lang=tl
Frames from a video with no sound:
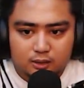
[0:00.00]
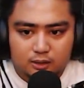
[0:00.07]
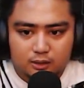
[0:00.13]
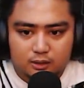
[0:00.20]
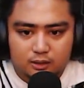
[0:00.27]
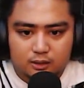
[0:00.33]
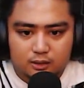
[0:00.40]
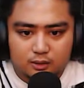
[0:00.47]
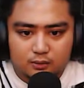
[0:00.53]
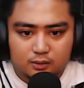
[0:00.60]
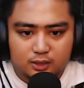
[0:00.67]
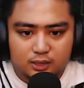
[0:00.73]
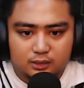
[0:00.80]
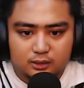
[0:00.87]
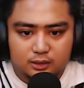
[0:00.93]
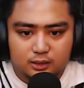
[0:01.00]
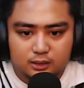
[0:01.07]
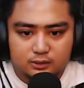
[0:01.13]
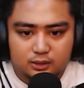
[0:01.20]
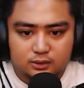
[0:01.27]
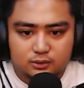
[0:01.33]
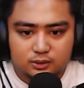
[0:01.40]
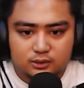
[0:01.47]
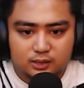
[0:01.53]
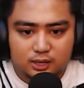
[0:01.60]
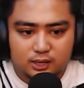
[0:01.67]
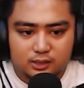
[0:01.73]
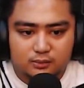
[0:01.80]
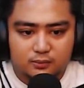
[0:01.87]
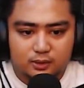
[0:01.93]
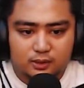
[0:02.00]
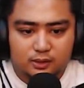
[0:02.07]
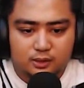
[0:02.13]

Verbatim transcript: Where, where, where, where, where, Dito na tayo eh.